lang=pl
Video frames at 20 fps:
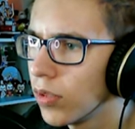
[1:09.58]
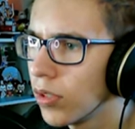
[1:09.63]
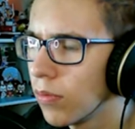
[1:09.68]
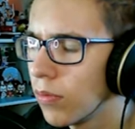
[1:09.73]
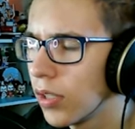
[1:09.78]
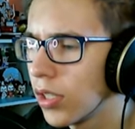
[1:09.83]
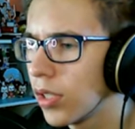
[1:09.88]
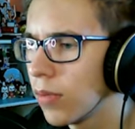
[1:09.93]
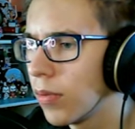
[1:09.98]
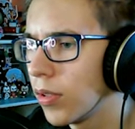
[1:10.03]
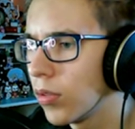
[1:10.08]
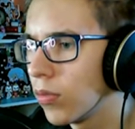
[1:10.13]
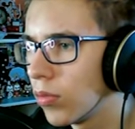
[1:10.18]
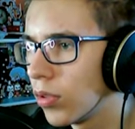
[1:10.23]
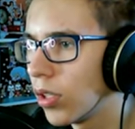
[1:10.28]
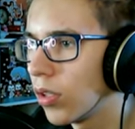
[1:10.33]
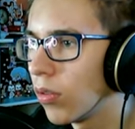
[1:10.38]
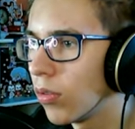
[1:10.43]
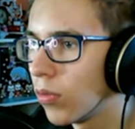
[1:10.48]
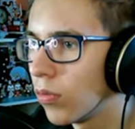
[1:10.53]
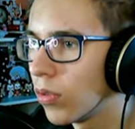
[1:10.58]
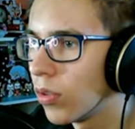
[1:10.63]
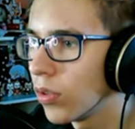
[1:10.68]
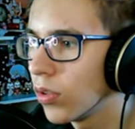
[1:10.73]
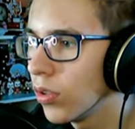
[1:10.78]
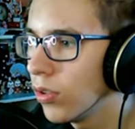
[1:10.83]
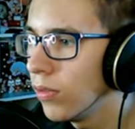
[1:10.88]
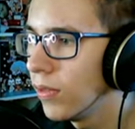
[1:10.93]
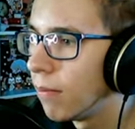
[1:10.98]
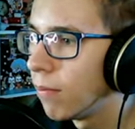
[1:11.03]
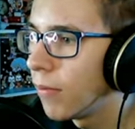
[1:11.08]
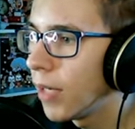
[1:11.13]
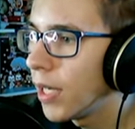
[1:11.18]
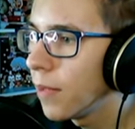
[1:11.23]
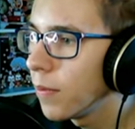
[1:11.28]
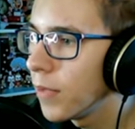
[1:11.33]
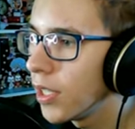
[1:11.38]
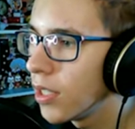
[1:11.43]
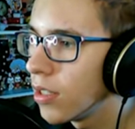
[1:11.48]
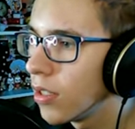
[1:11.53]
sobie chyba tutaj odłożył.
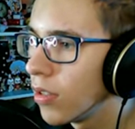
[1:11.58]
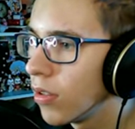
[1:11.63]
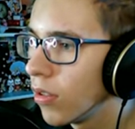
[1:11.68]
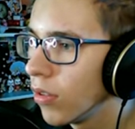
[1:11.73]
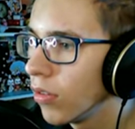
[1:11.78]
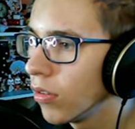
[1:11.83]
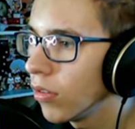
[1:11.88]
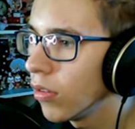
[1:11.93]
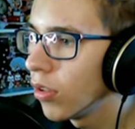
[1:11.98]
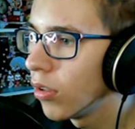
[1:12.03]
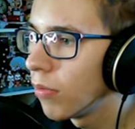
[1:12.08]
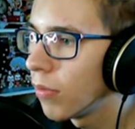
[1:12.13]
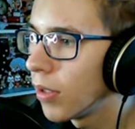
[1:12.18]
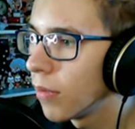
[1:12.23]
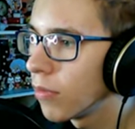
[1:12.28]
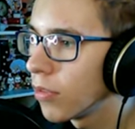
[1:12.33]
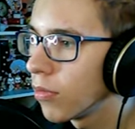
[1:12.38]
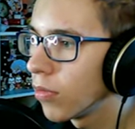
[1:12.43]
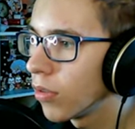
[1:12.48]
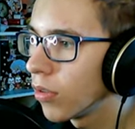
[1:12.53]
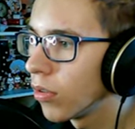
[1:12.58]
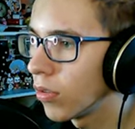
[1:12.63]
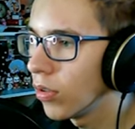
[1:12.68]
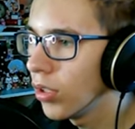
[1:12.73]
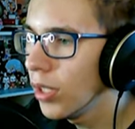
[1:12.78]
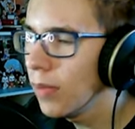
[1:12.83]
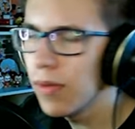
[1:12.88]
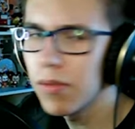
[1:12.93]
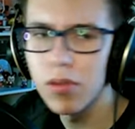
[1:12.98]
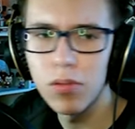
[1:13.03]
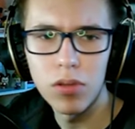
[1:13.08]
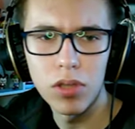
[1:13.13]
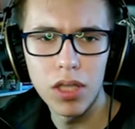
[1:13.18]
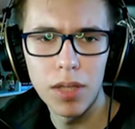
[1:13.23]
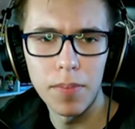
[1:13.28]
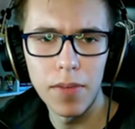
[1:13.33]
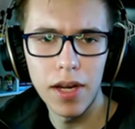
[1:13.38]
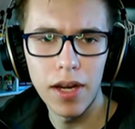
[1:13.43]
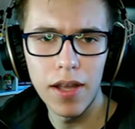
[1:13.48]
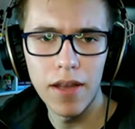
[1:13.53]
Mam jedzonko, mam złoto. Nie mam
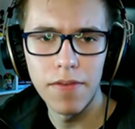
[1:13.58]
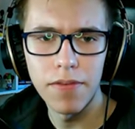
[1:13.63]
złotych